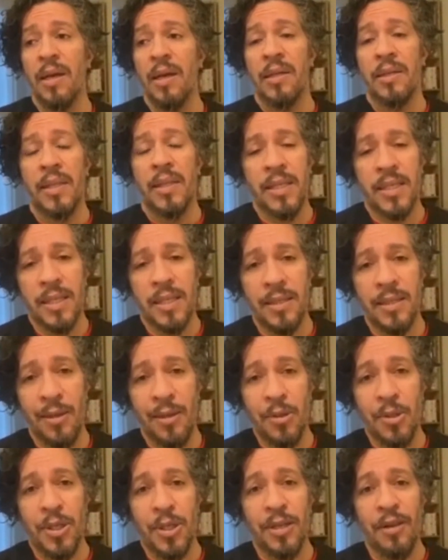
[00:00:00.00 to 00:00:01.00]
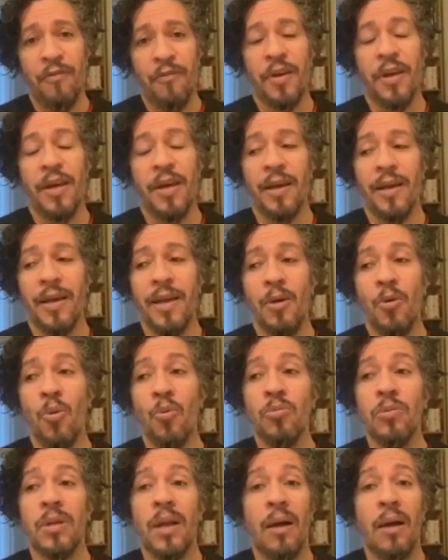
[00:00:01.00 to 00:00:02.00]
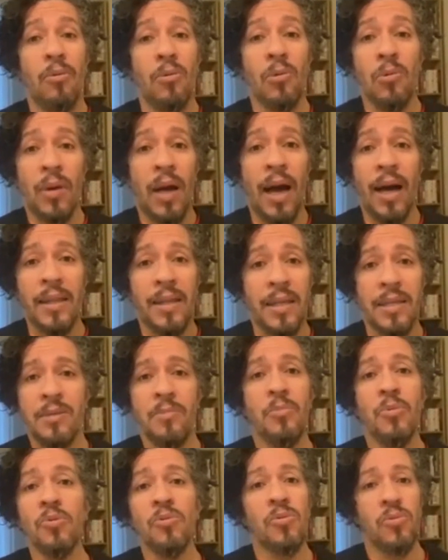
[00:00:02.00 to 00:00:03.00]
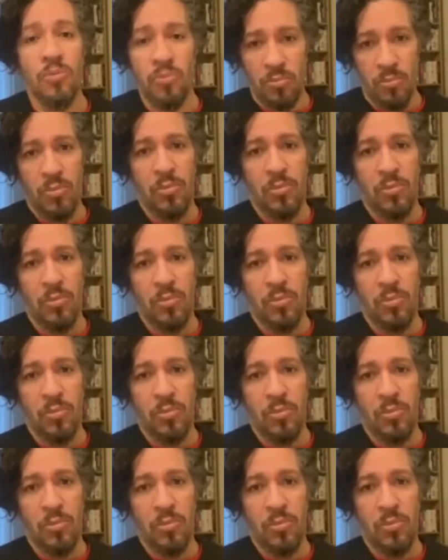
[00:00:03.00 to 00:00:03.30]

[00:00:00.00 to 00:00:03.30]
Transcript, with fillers: Desexílio significa encontrar um lugar nesse mundo,